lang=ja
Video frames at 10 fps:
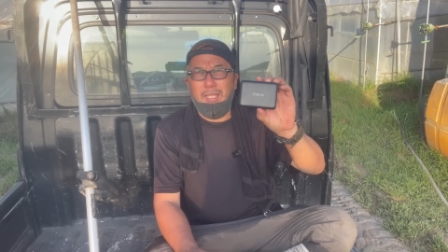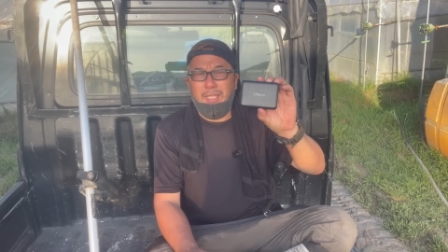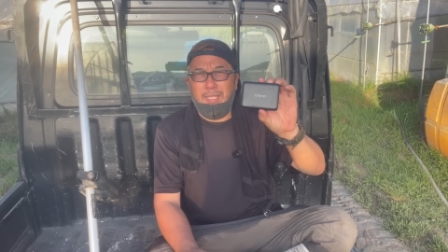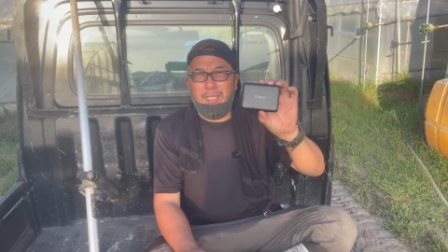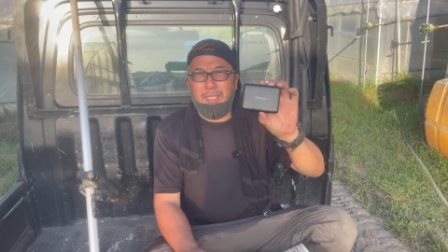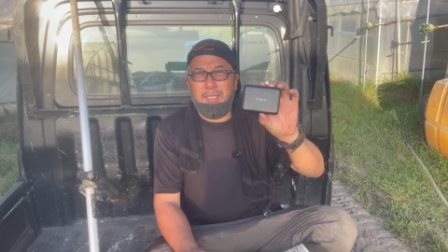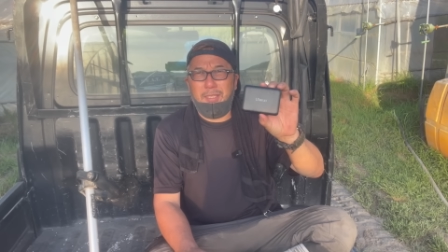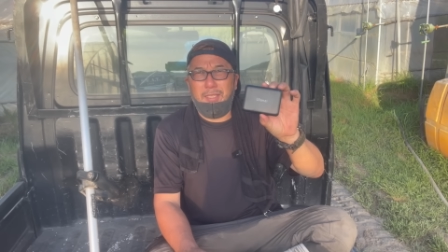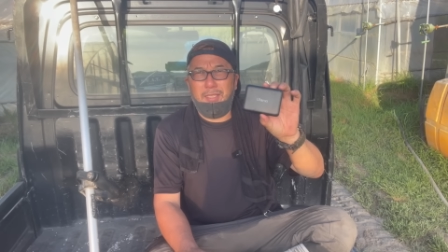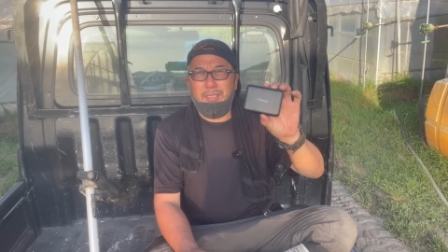
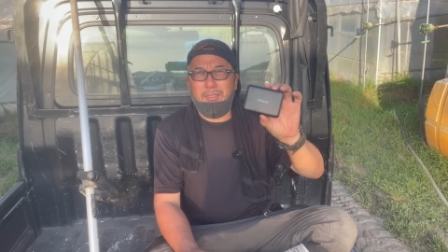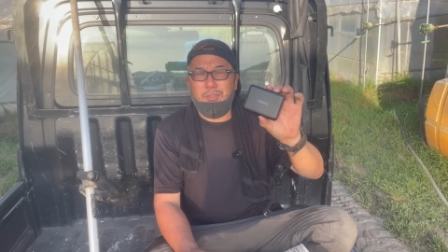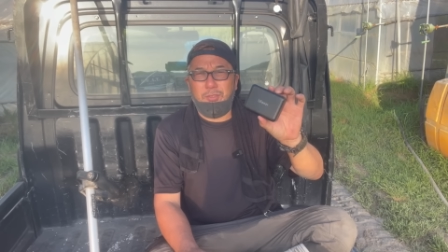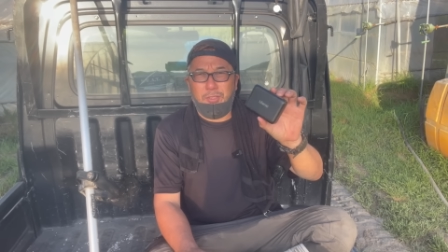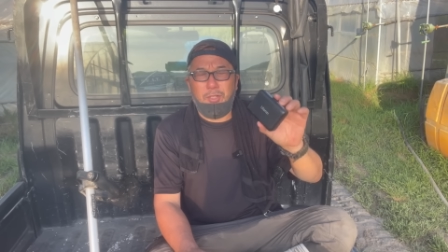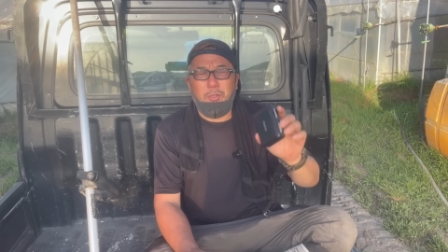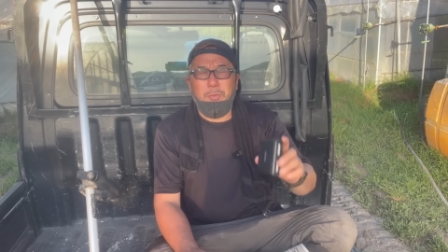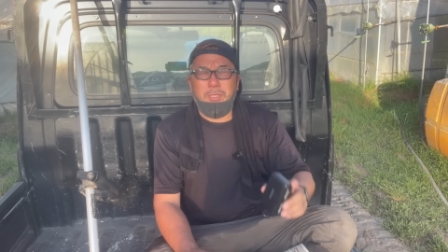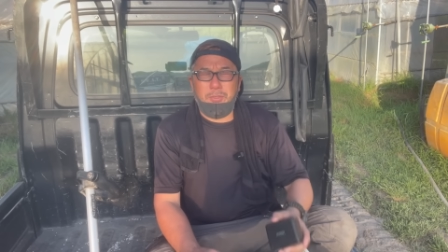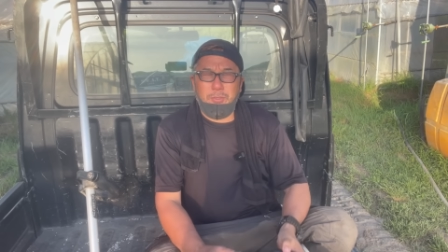えー、ちょっとね、
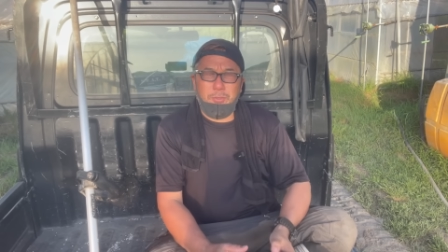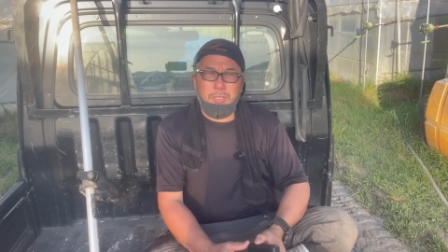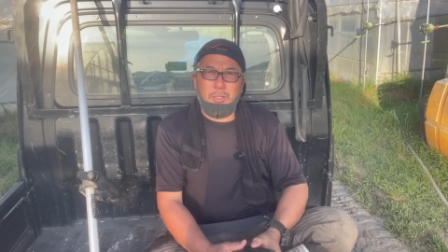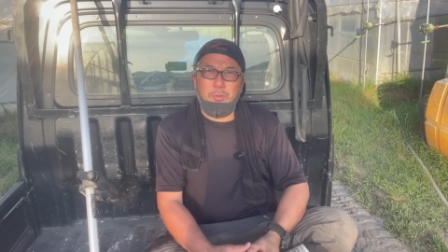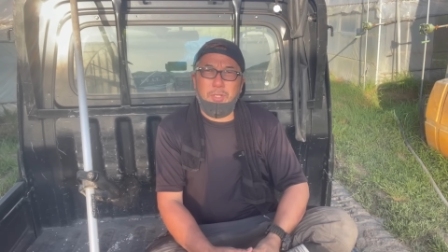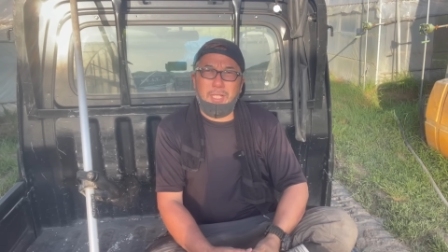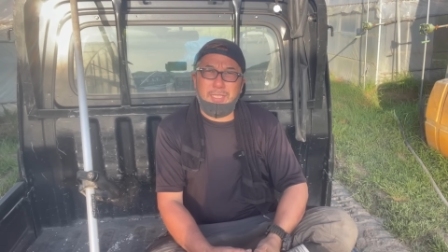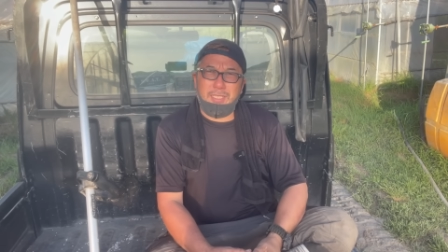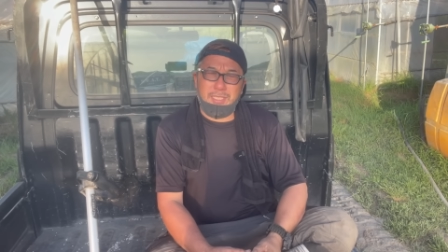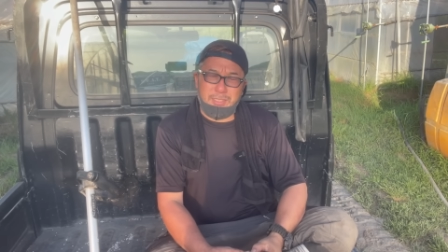コメントの方で声が
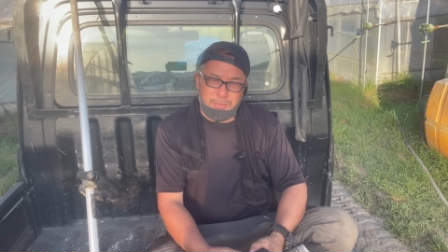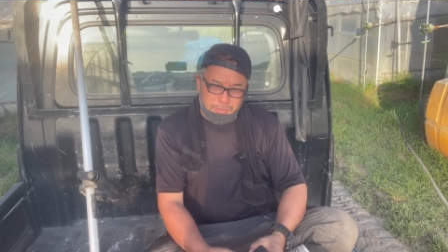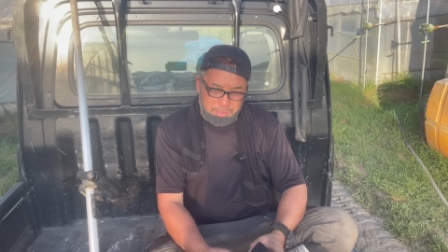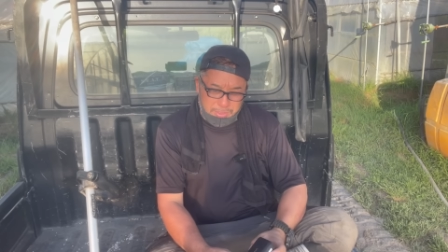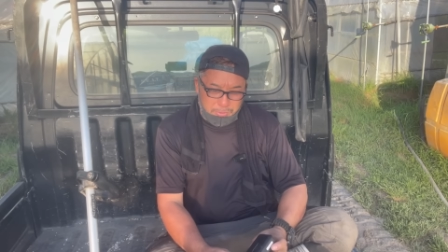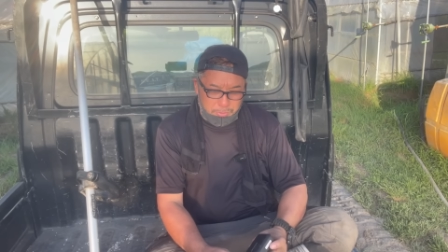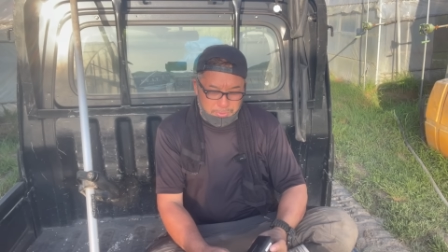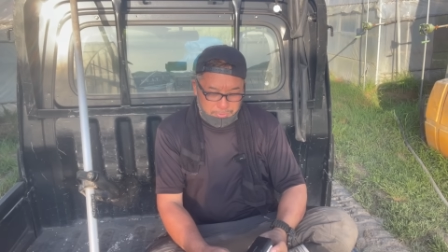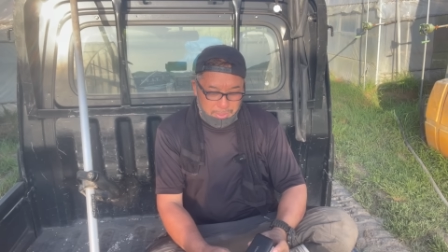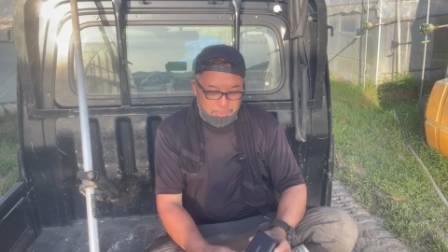聞きず聞き取
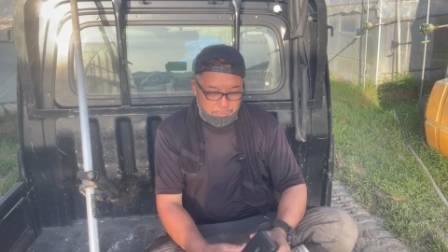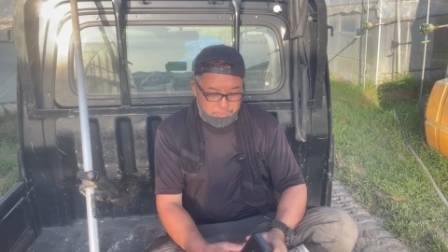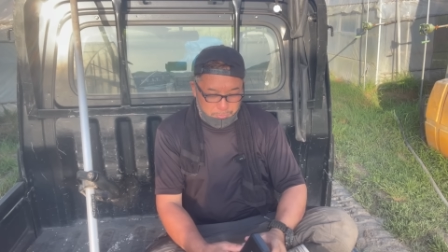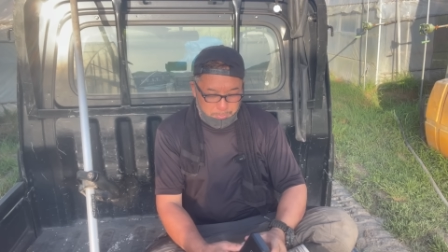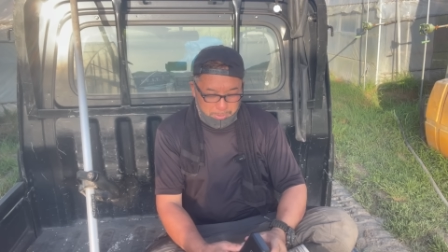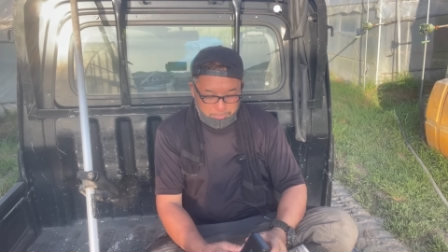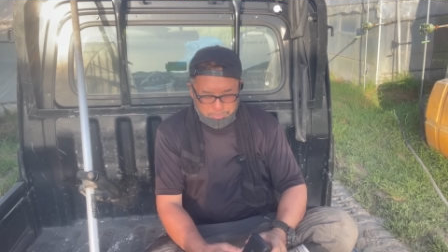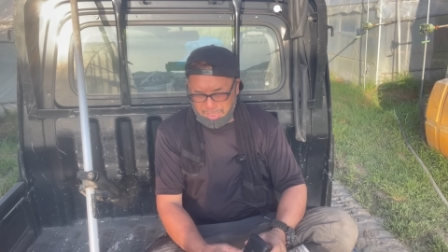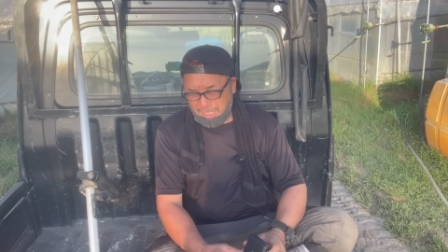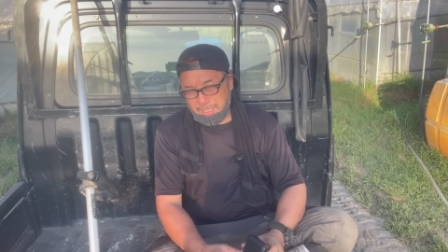りづらいというコメント
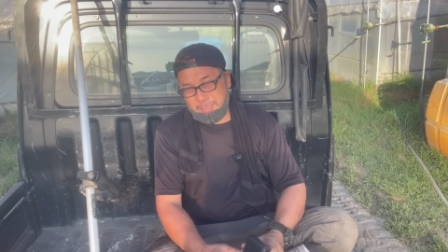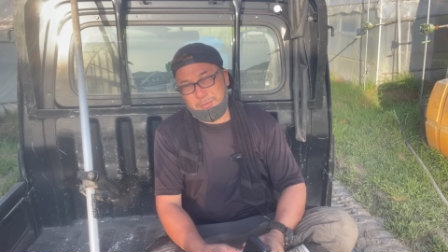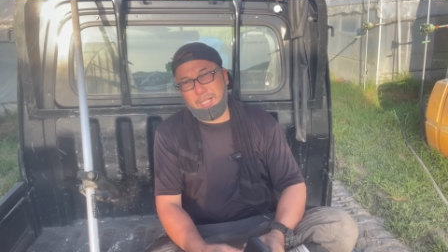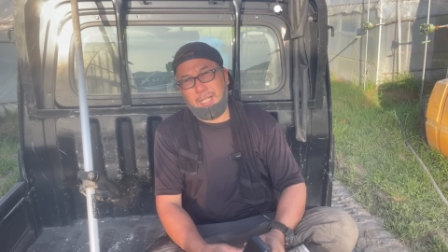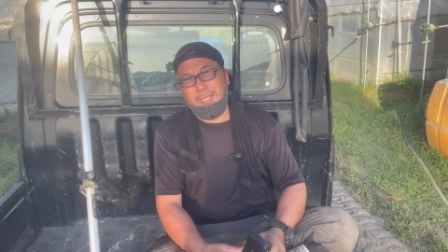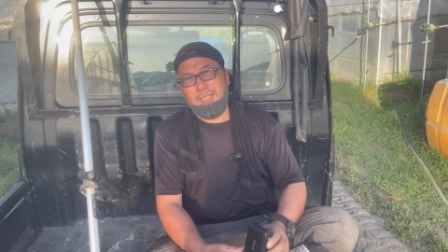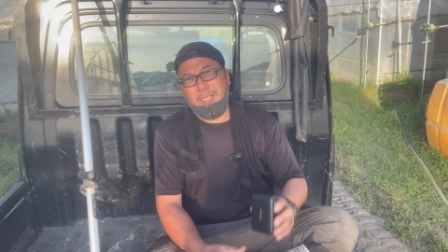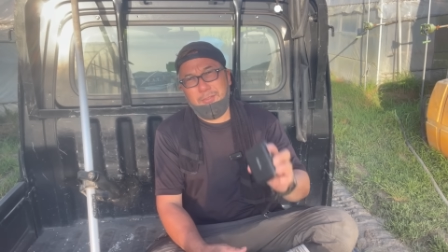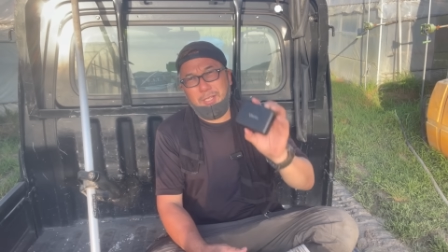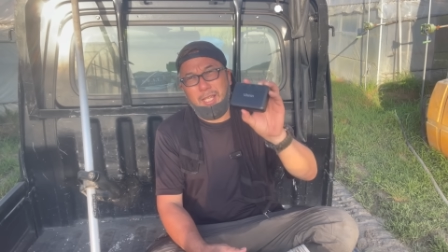がいくらかあっ
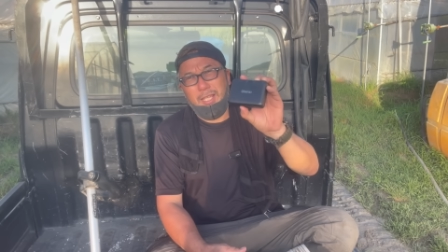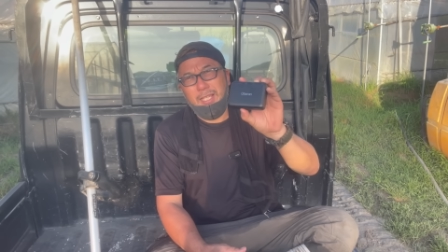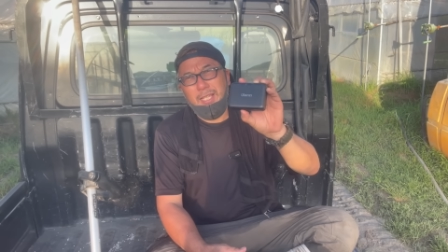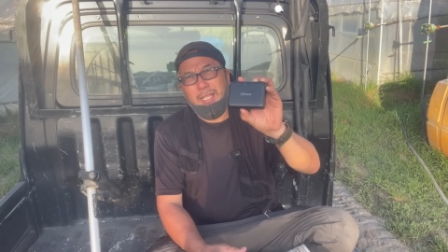たので、